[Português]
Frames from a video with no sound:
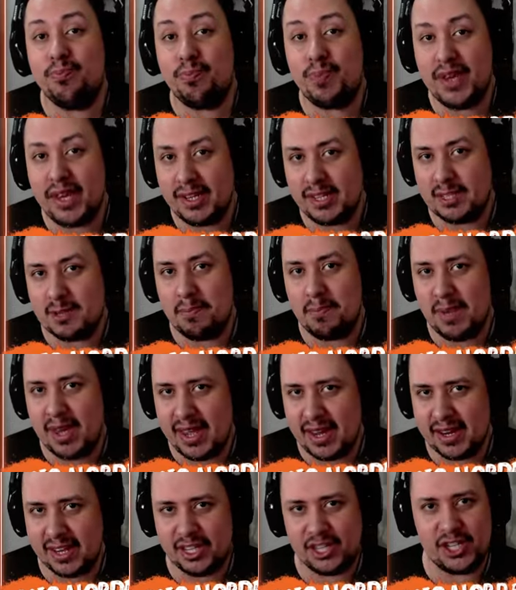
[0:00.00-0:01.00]
do
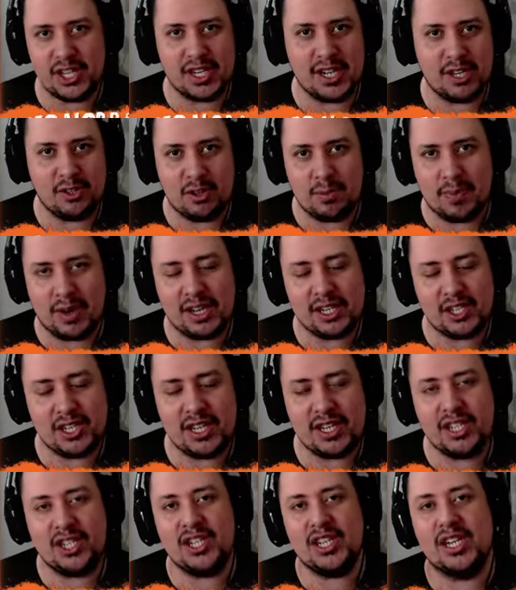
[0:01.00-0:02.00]
Peacemaker chegando aí pra
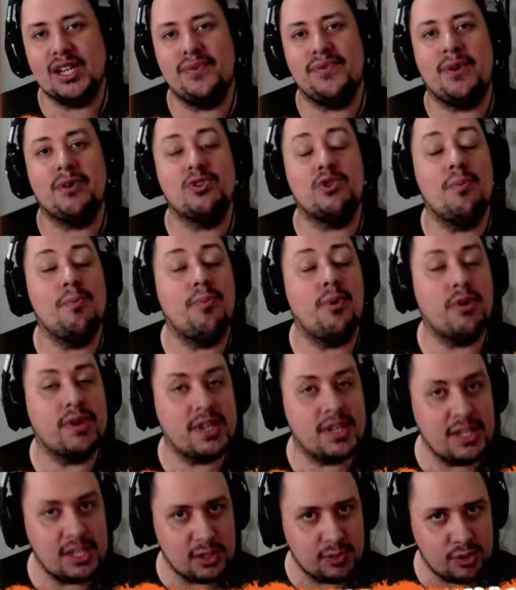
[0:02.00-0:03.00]
gente, já que faltam
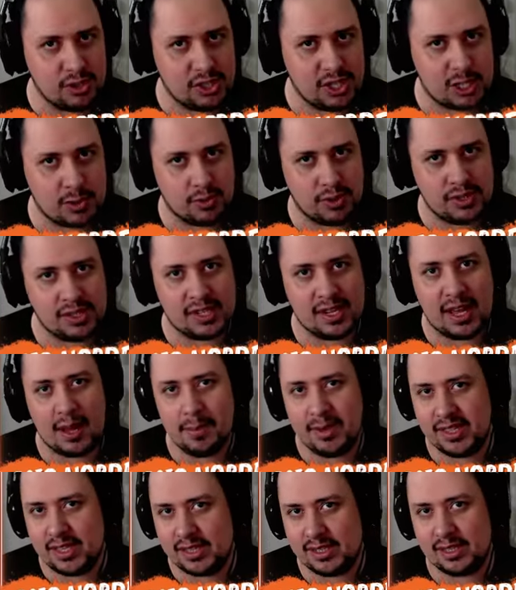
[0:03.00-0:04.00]
pouquíssimos dias pro
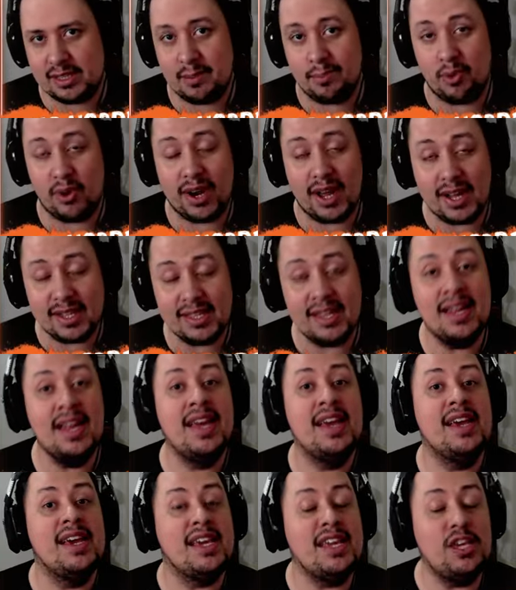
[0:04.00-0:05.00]
encerramento dessa
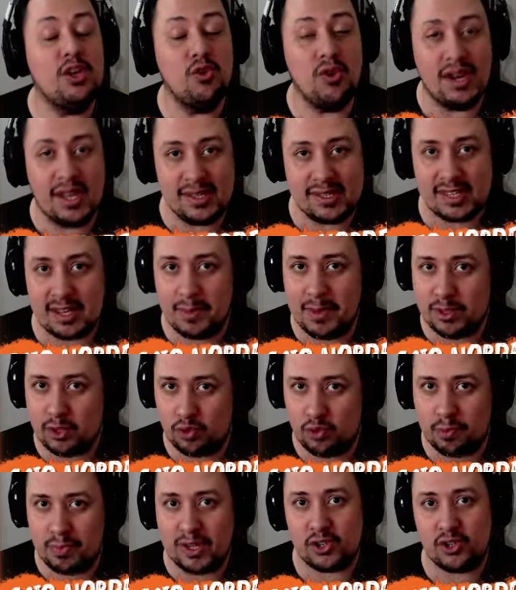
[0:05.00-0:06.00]
temporada, e o
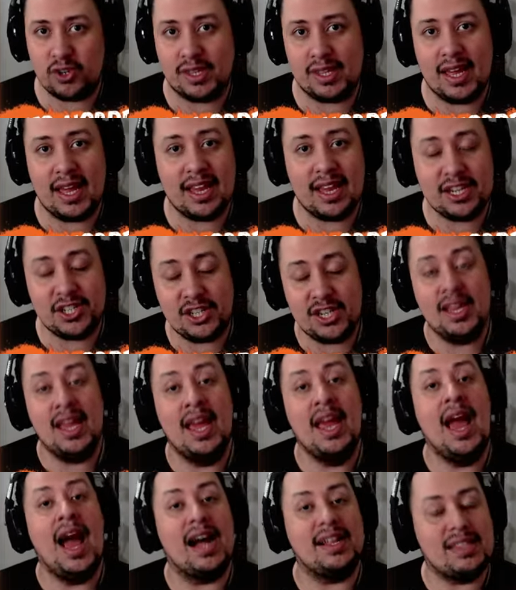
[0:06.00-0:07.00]
lançamento do
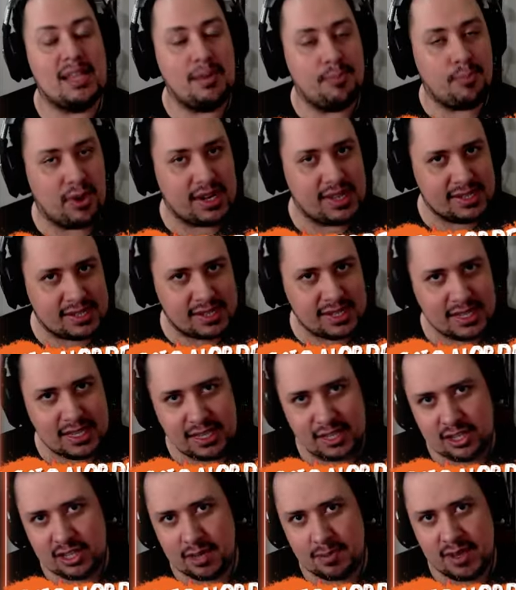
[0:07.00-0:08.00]
personagem, a temporada
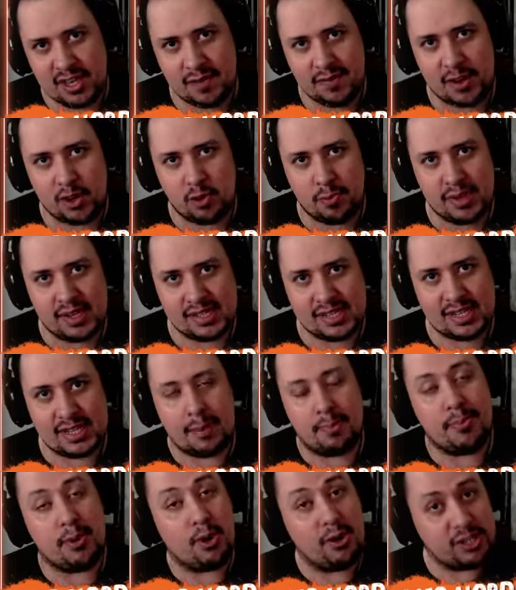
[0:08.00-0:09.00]
seguinte também que vai
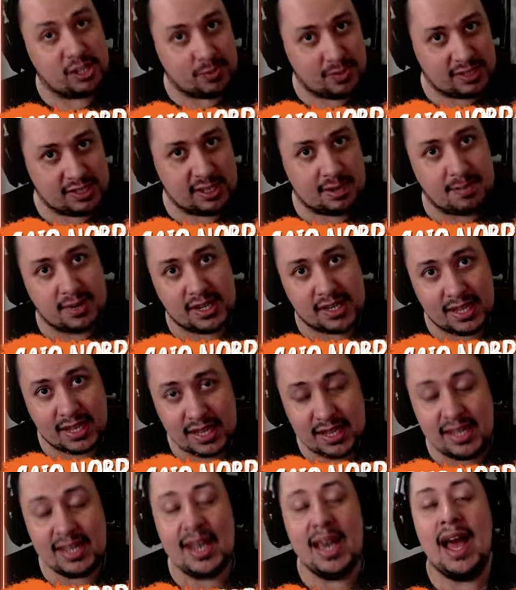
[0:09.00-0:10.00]
começar na próxima
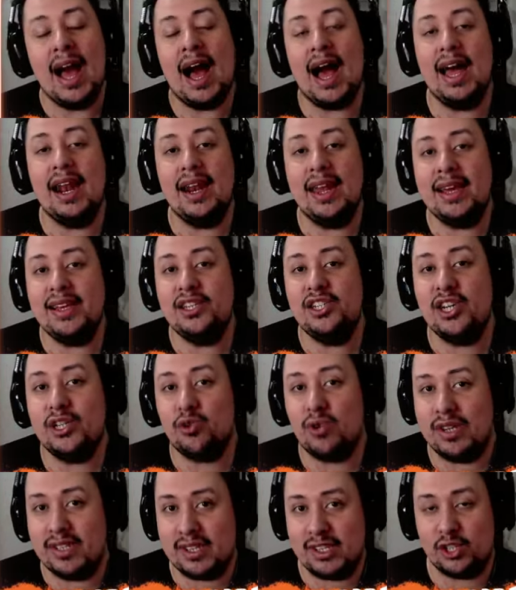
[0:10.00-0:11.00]
semana aí, além
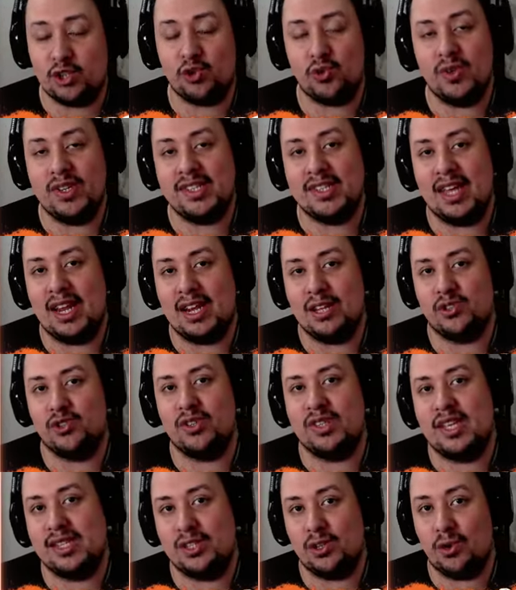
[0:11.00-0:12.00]
de atualizações
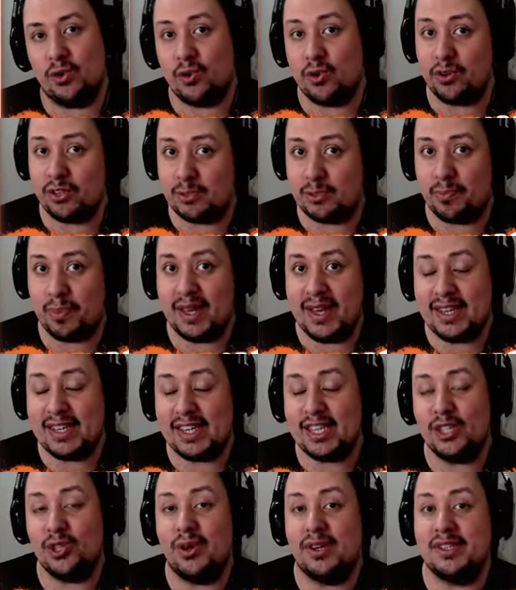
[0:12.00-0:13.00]
relacionadas ao
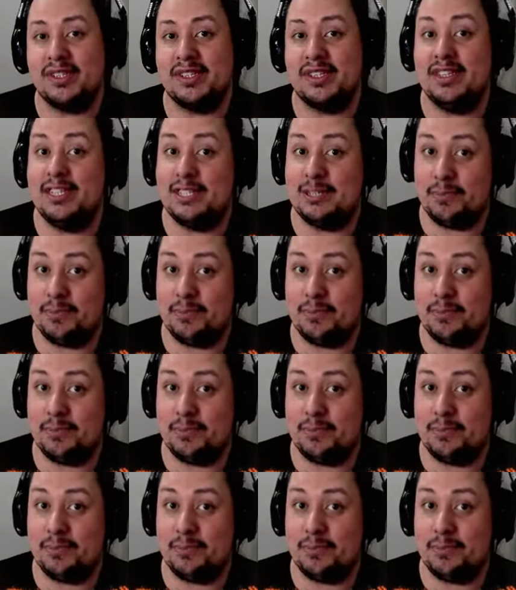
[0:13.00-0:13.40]
crossplay que nós